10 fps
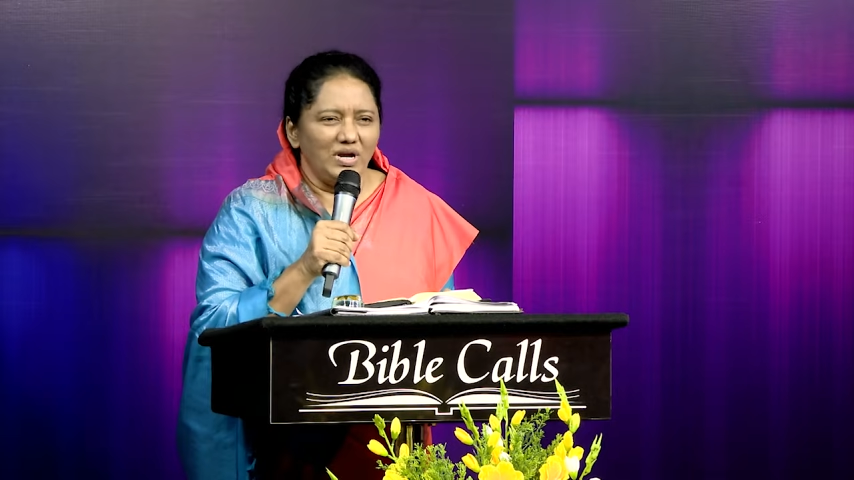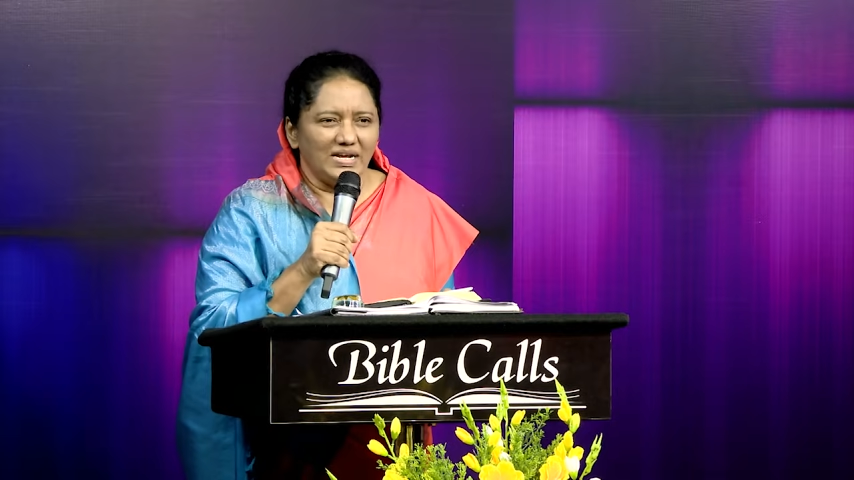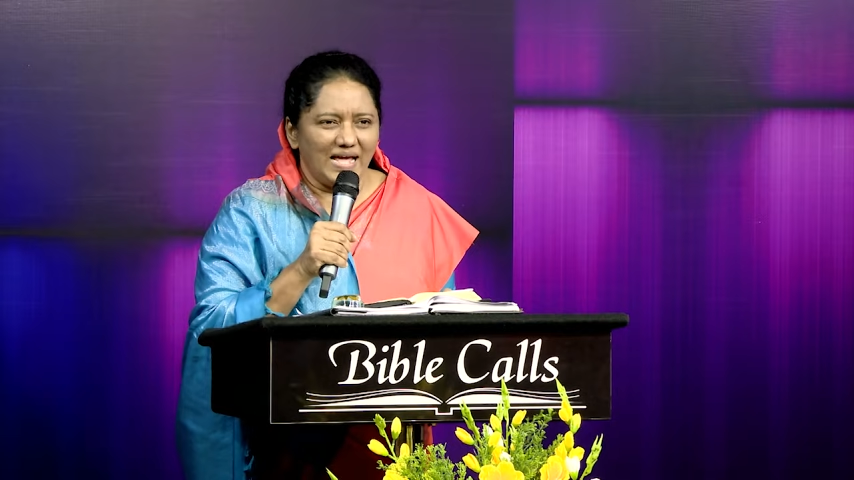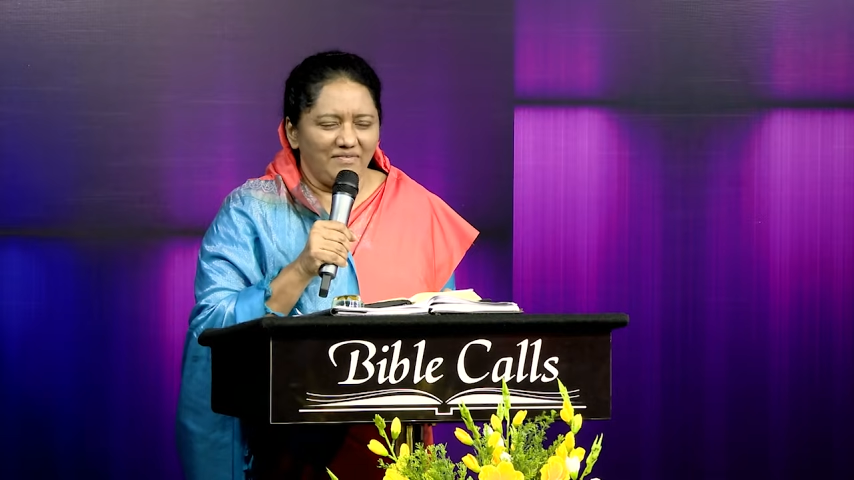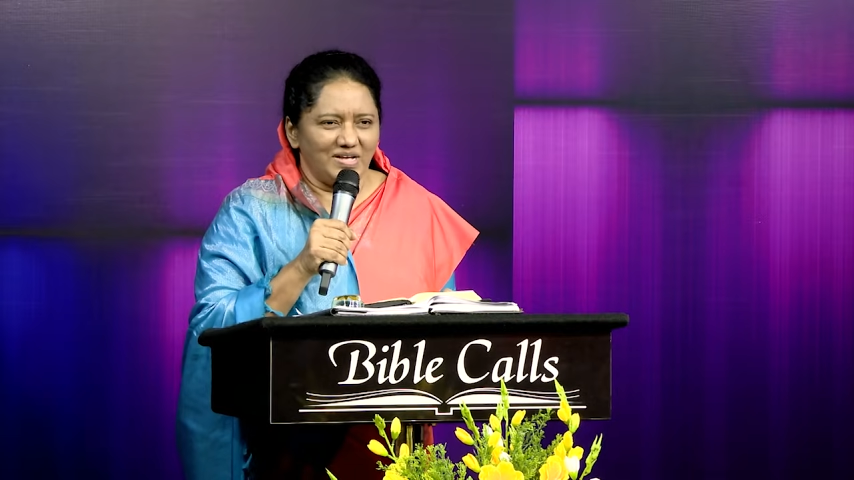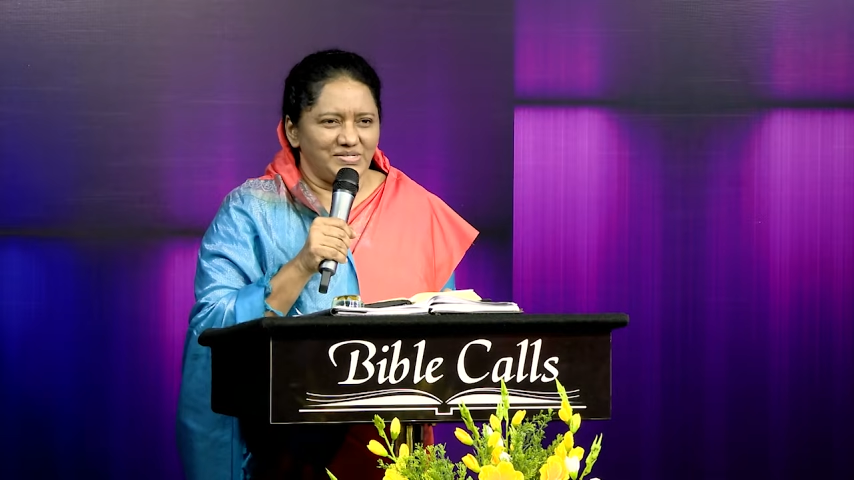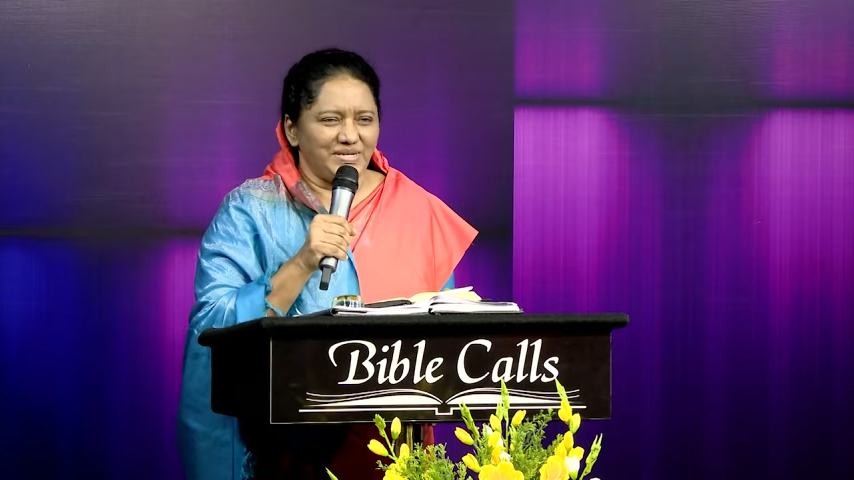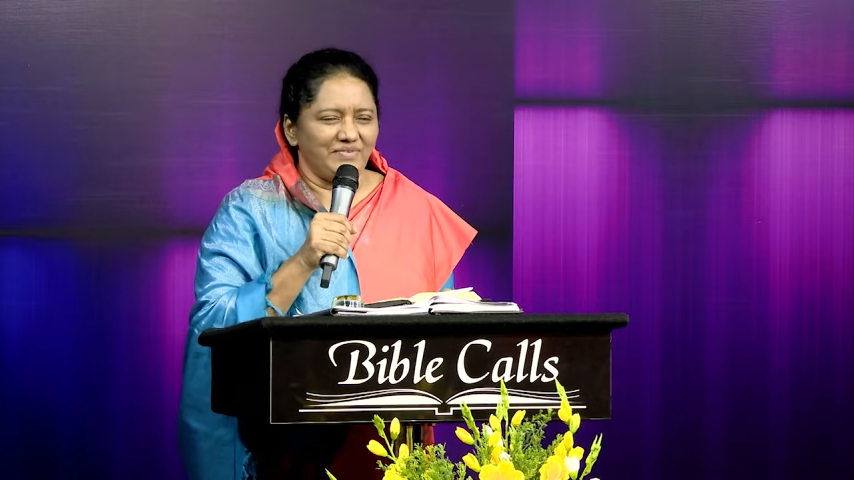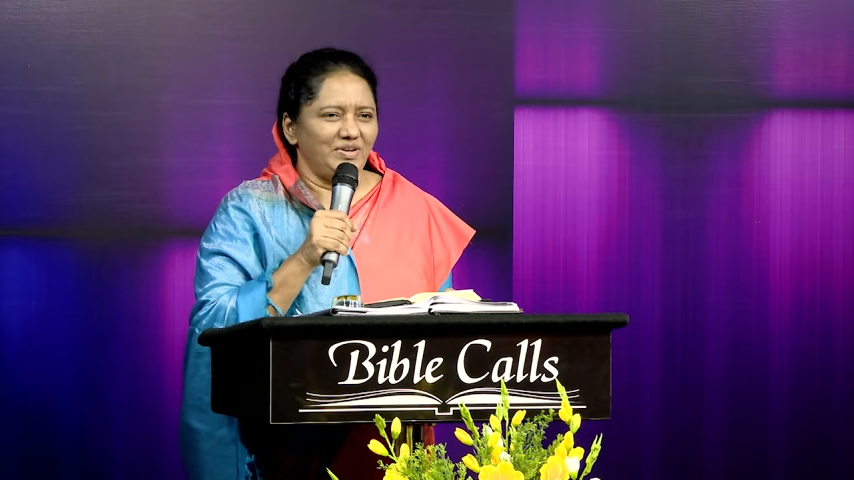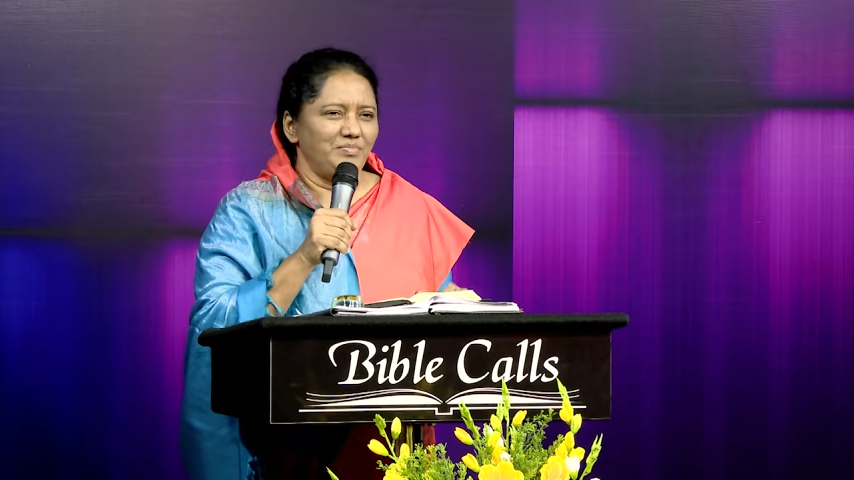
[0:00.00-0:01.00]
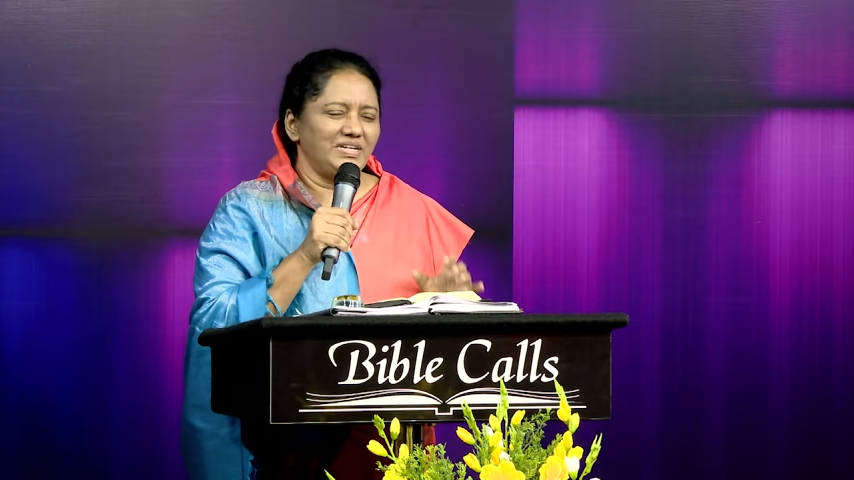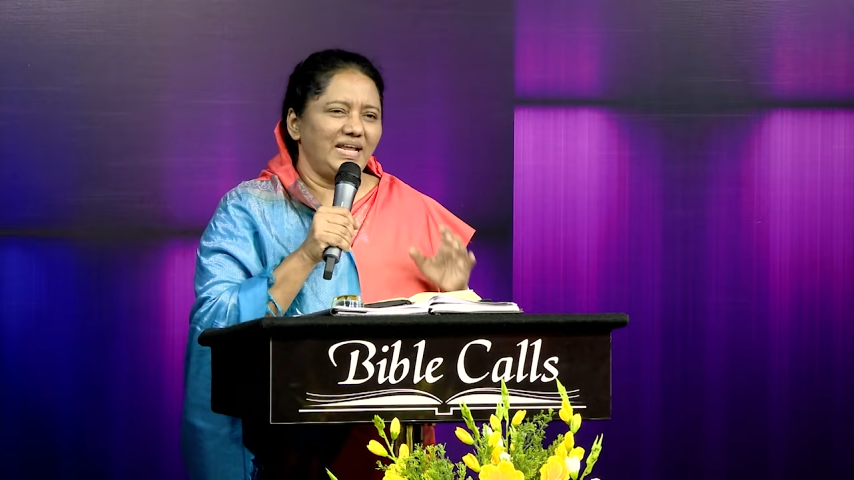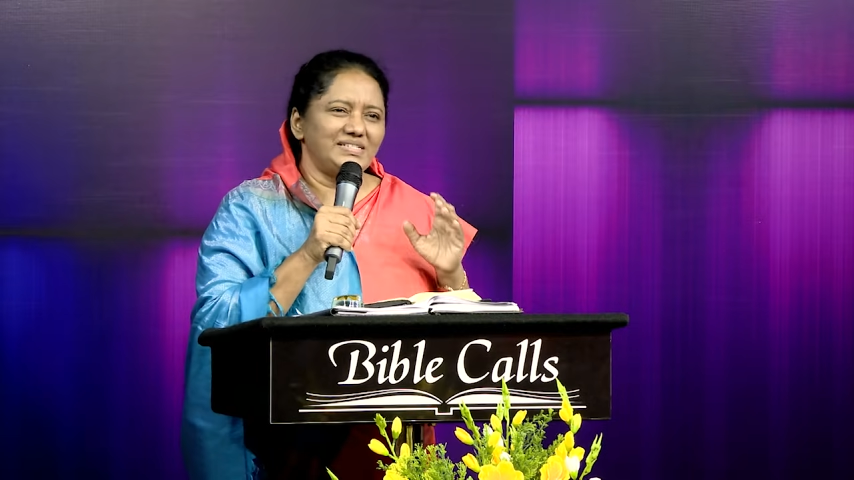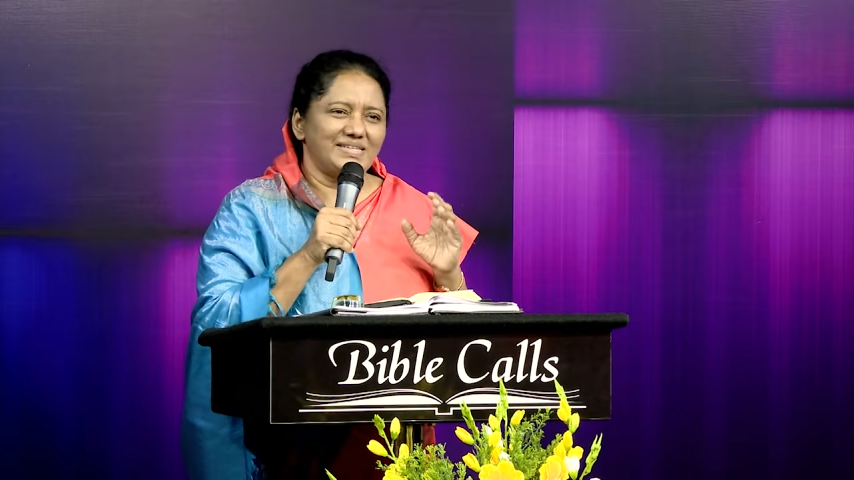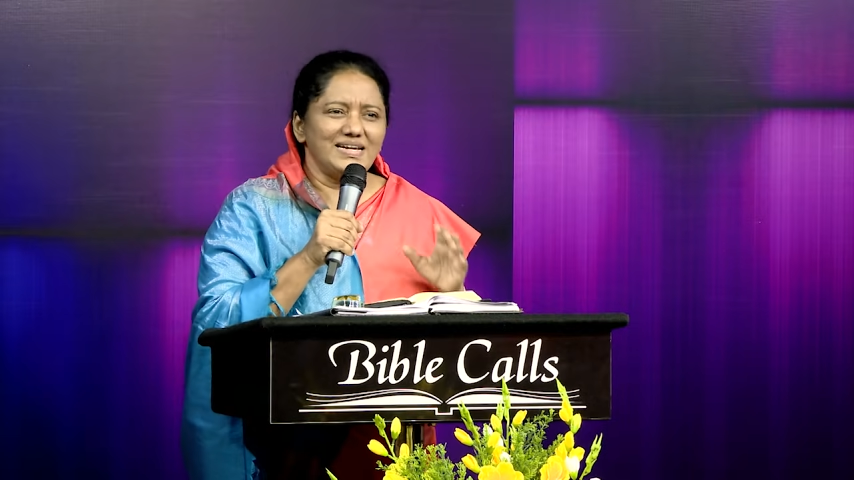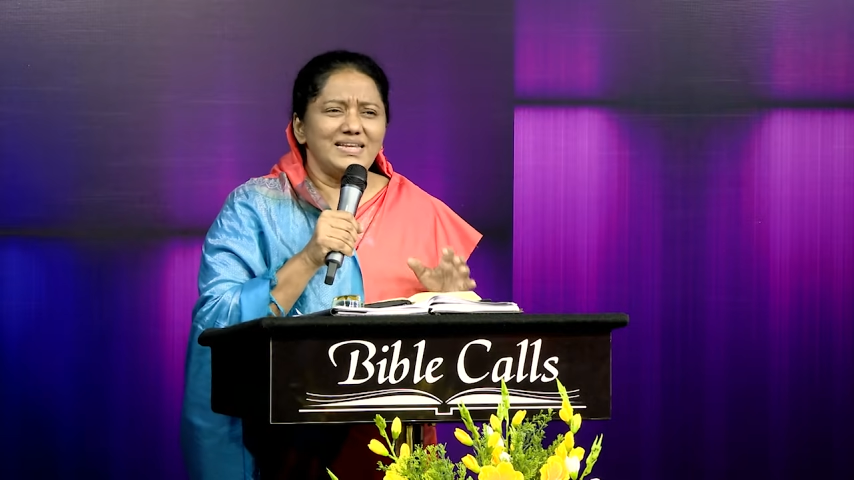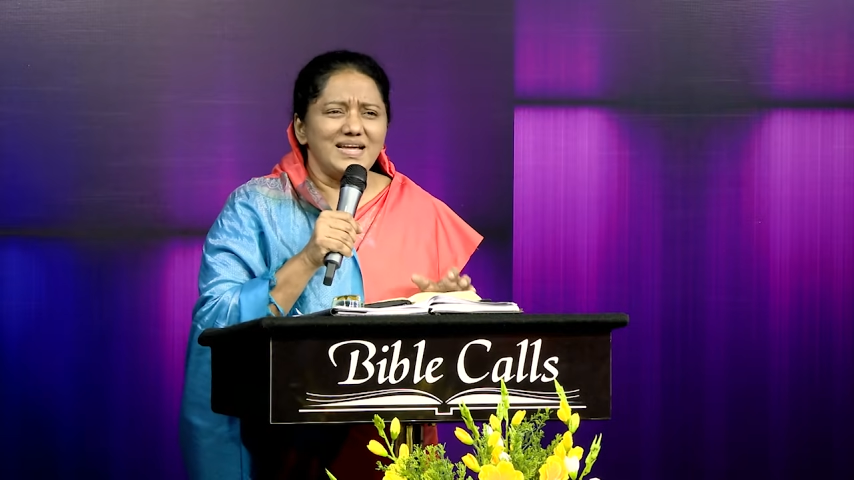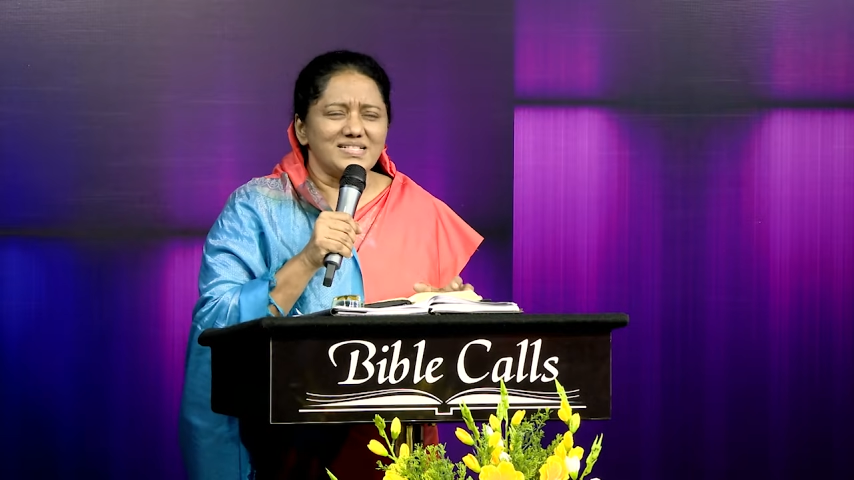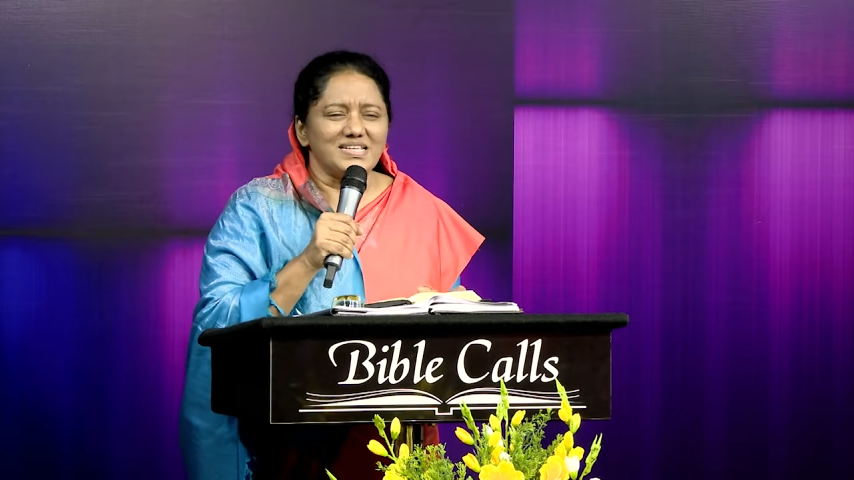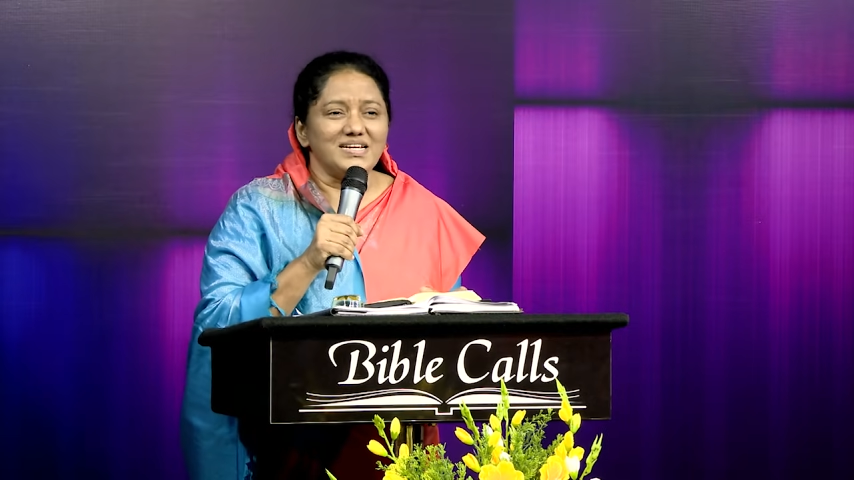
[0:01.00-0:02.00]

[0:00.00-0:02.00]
உங்களுக்காய் வாசிக்க விரும்புகிறேன் சகரியா